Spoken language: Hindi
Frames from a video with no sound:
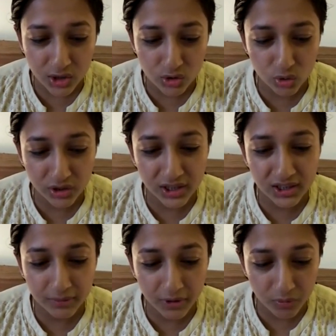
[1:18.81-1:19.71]
जो कि एक
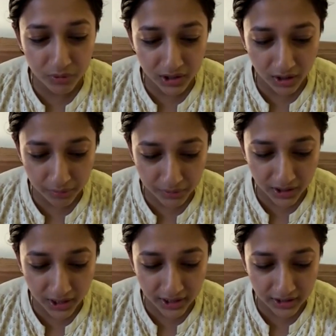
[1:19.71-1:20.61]
दबाव में काम
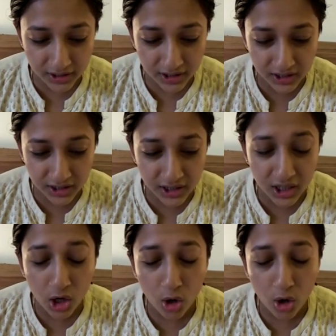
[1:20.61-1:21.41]
कराया गया है